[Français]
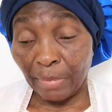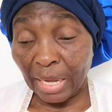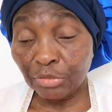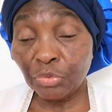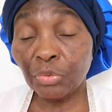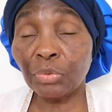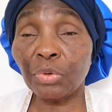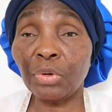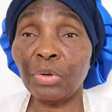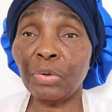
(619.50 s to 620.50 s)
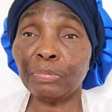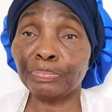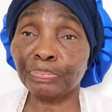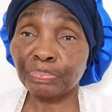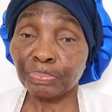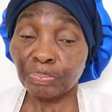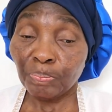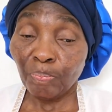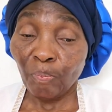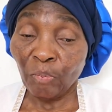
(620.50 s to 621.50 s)
Parce que
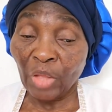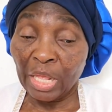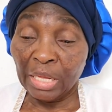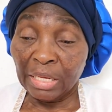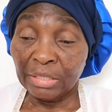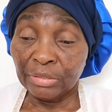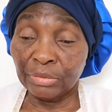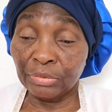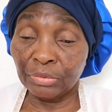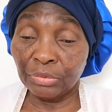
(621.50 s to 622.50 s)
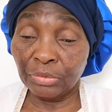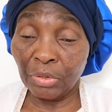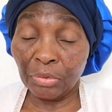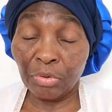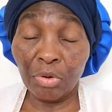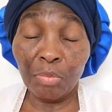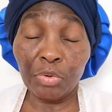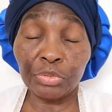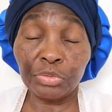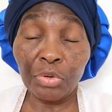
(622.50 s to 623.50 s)
ce
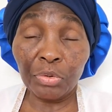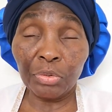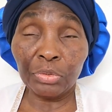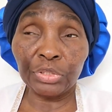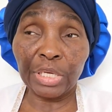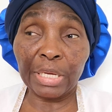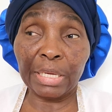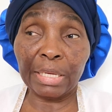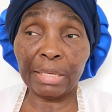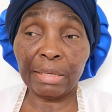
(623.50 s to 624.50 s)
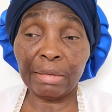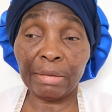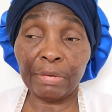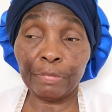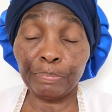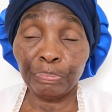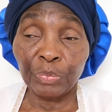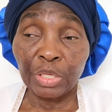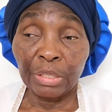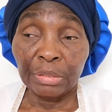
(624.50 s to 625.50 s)
que, ce que j'ai euh,
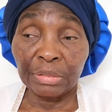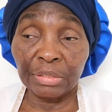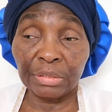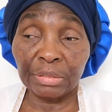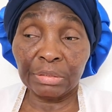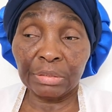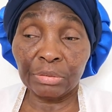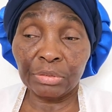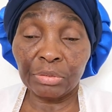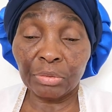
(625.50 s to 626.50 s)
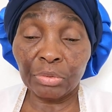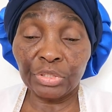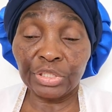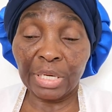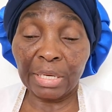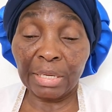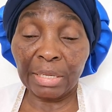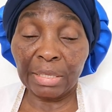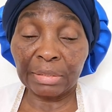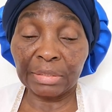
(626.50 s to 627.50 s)
ce que
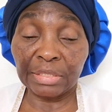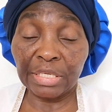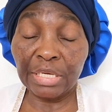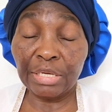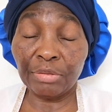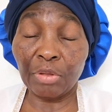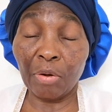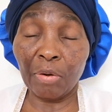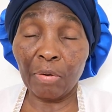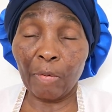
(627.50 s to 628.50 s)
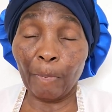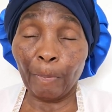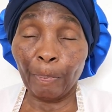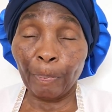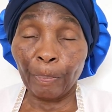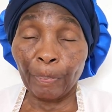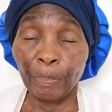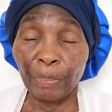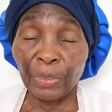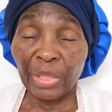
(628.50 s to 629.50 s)
j'ai dit dans
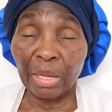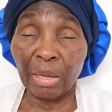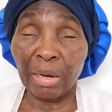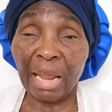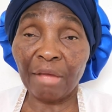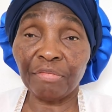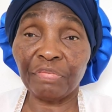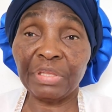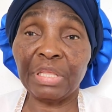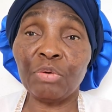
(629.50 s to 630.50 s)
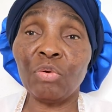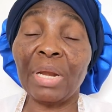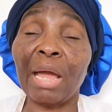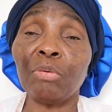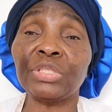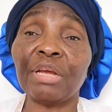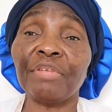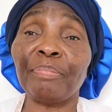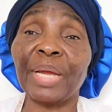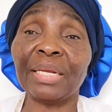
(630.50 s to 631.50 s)
euh, la vidéo là où
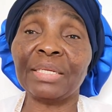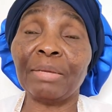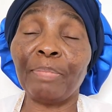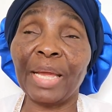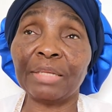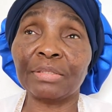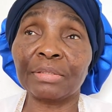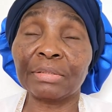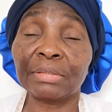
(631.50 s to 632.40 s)
j'avais parlé des panne